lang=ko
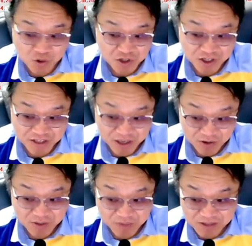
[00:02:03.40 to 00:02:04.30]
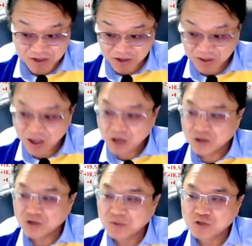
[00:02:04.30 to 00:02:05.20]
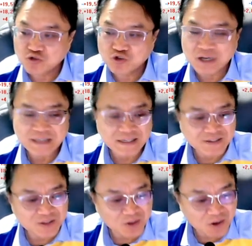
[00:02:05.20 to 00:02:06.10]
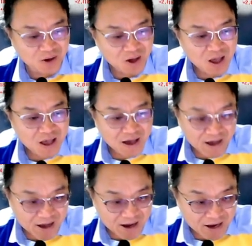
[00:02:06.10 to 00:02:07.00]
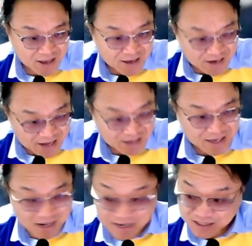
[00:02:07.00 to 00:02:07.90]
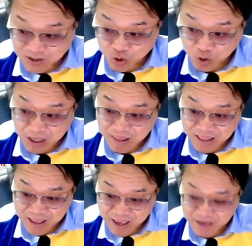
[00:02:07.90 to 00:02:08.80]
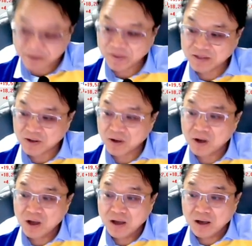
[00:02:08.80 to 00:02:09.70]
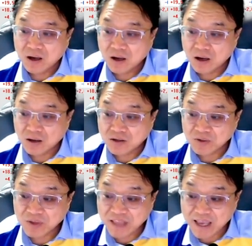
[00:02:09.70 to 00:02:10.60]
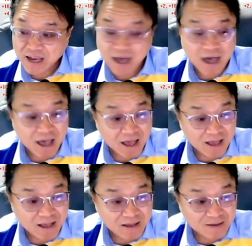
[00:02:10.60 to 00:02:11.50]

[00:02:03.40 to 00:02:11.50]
지지권역이네요. 이평선. 그러면 추가 상승을 더 아, 강하게 할 가능성 높겠네 이러면서 아, 그러면 내가